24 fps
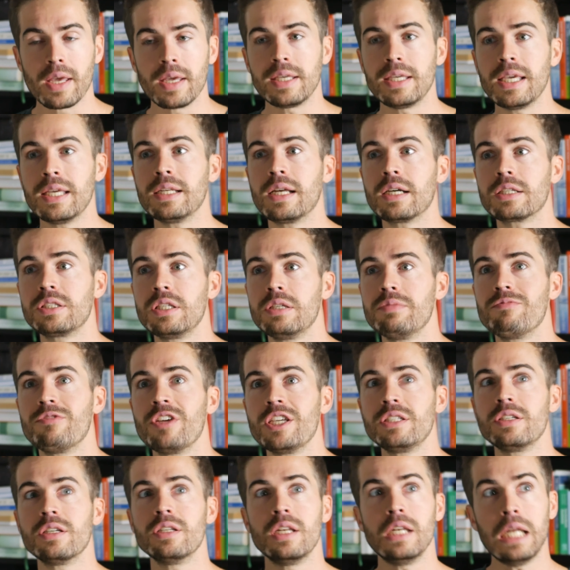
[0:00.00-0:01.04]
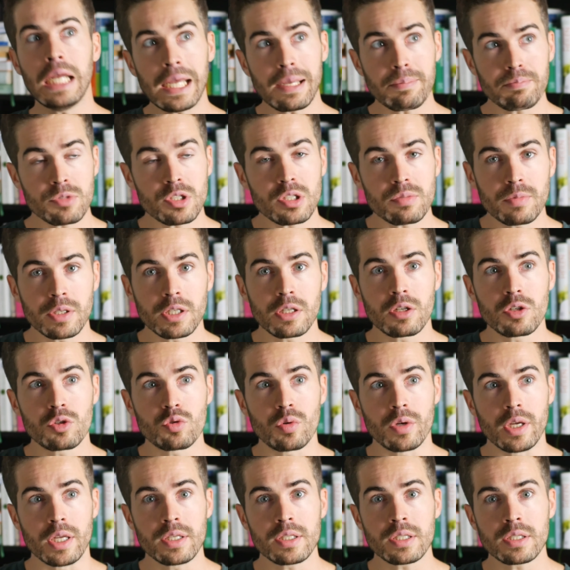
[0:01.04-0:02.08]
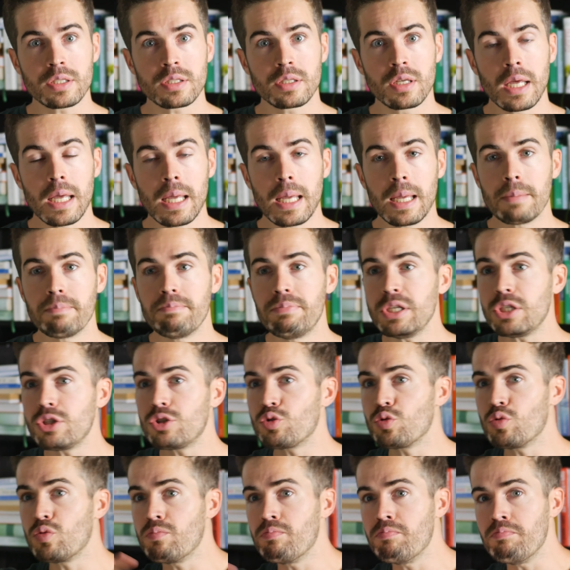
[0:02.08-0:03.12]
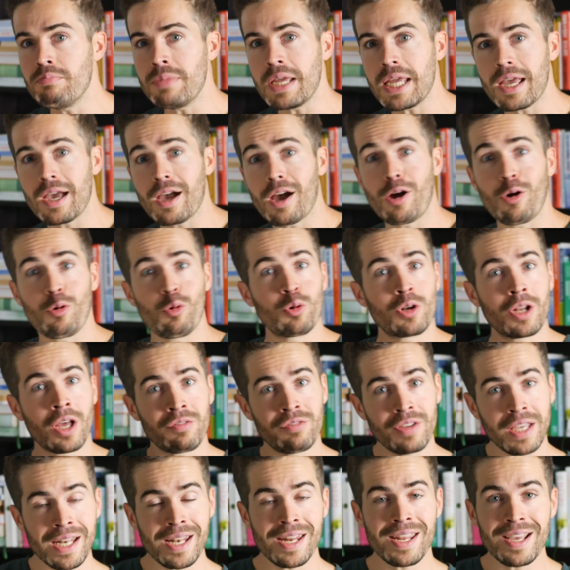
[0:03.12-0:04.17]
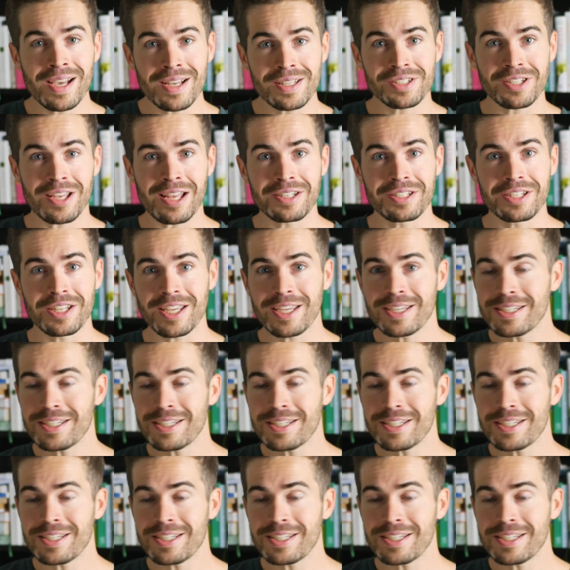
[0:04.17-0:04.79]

Je nachdem, welche Lebensmittel du isst, bist du mehr oder weniger satt?